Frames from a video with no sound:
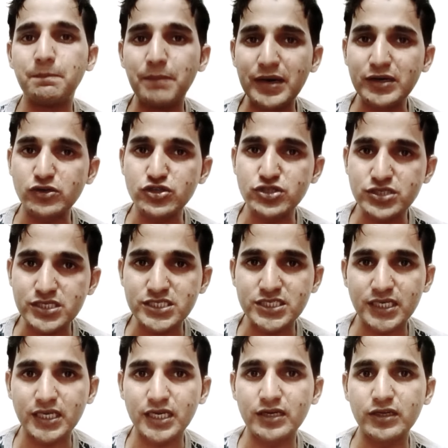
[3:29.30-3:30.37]
मेट्रो
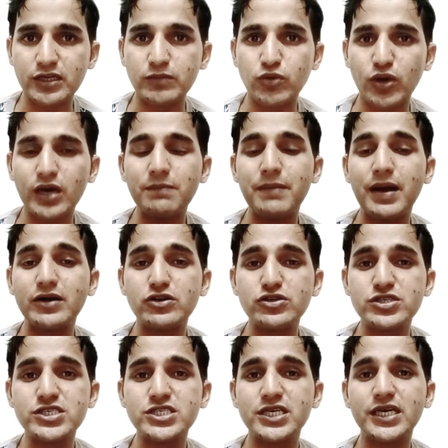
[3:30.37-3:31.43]
स्टेशन के करीब हो अगर मेट्रो
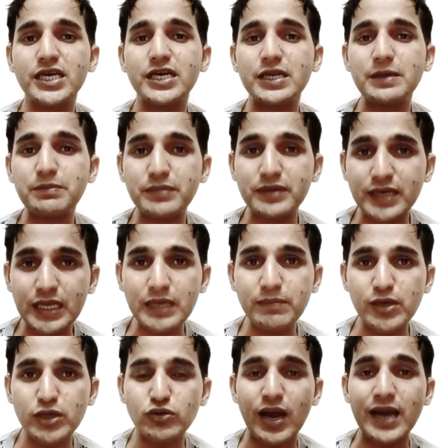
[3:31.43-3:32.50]
स्टेशन के करीब नहीं
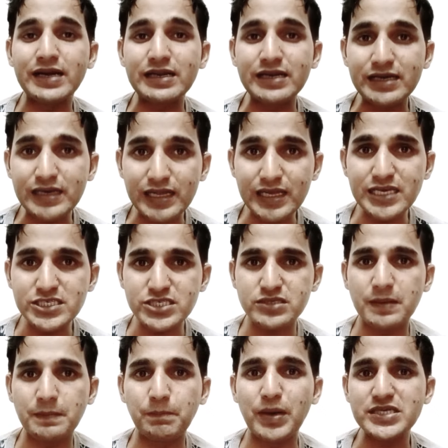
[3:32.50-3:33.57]
भी है तो एटलीस्ट
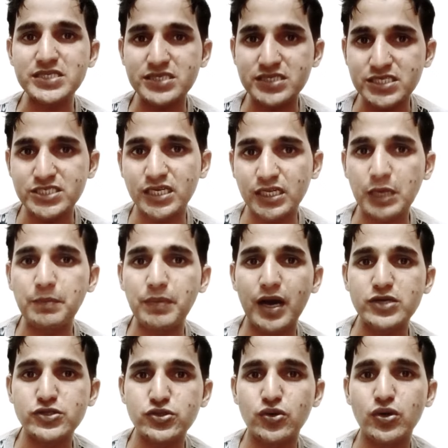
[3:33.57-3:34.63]
बस स्टेशन के
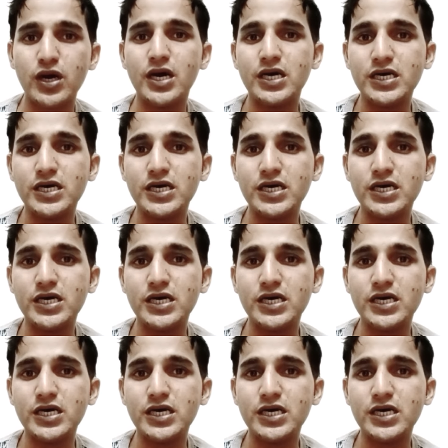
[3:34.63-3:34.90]
पास हो